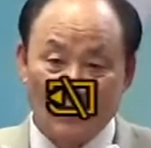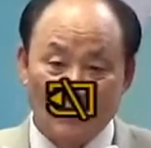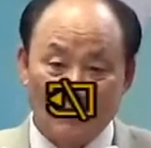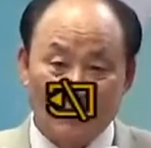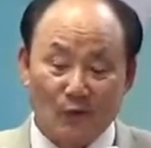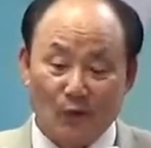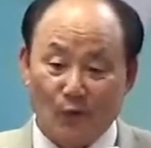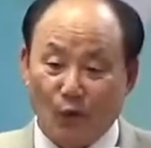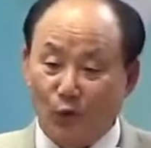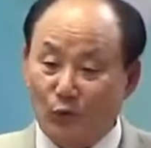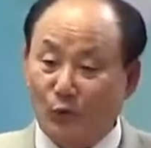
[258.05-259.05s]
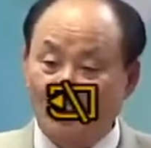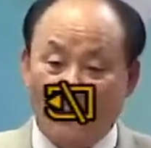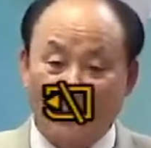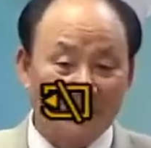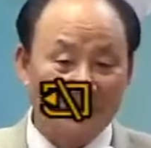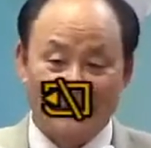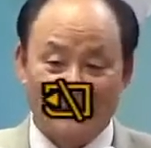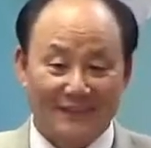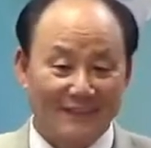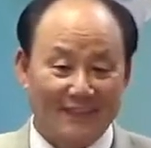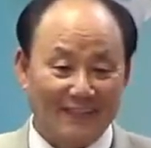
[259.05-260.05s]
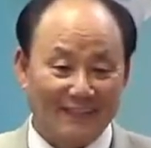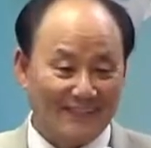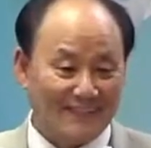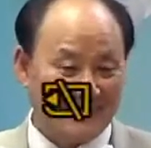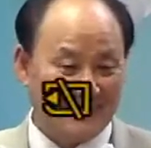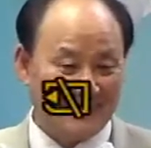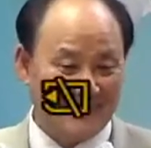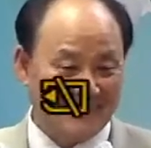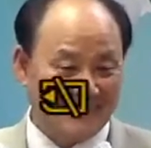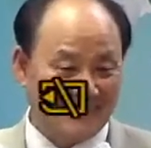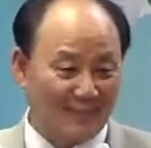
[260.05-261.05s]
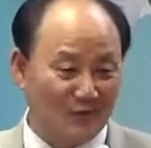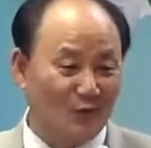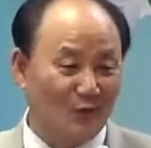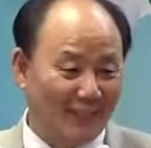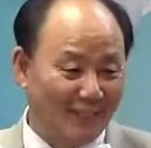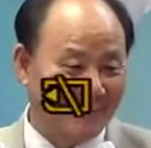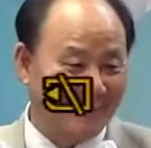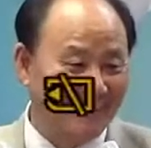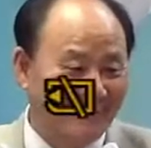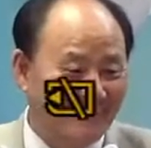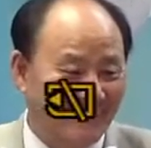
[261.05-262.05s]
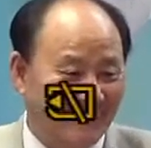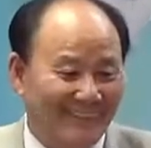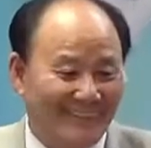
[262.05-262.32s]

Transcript: 뭐 5천만 원이면 그냥 진짜 훌륭하게 짓는 거예요.